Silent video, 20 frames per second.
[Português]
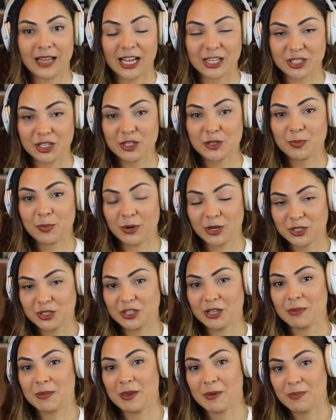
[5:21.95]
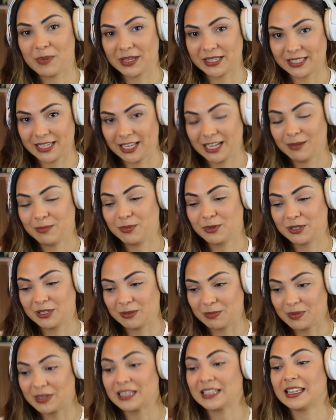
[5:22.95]
A gente pode também pensar na
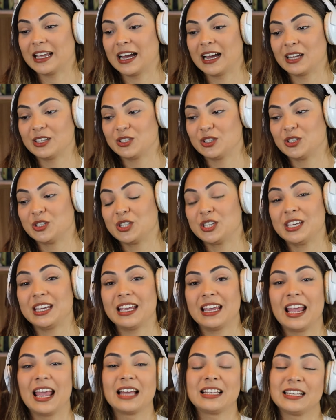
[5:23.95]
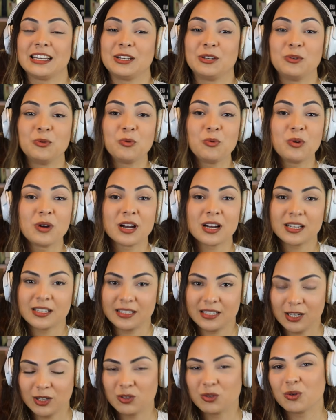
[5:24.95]
possibilidade de que ela nunca
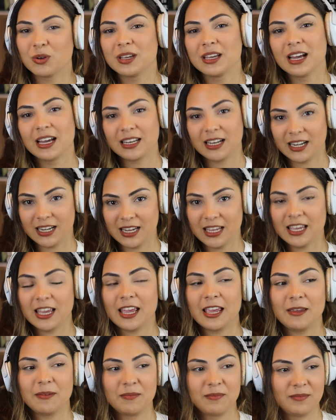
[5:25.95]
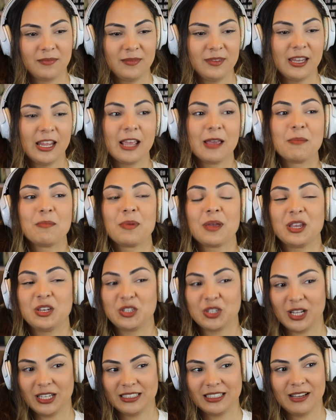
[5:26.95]
tentou enganar ninguém. De
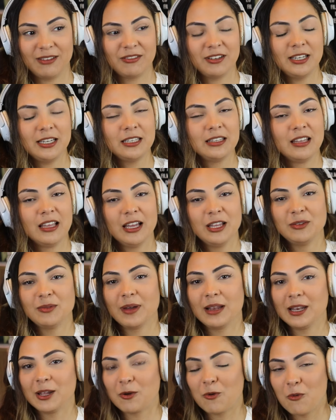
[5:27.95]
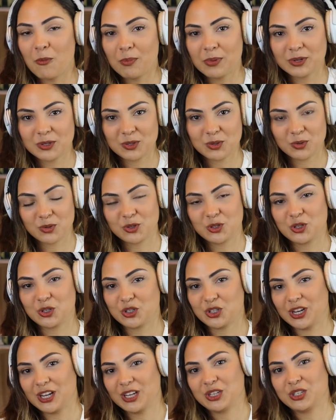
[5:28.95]
repente ela estava lidando ali com pessoas que
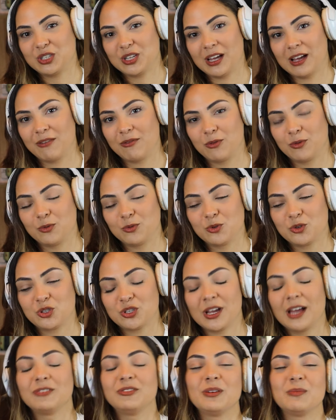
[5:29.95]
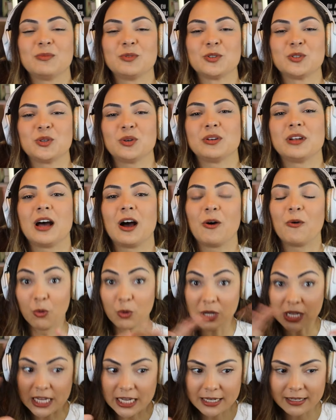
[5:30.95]
já estavam num estado emocional
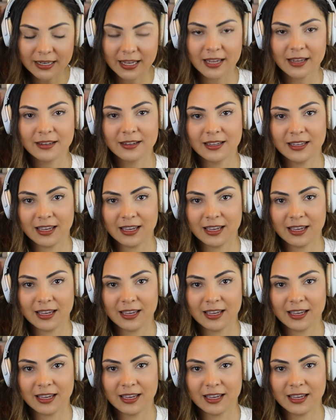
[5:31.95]
ruim, né?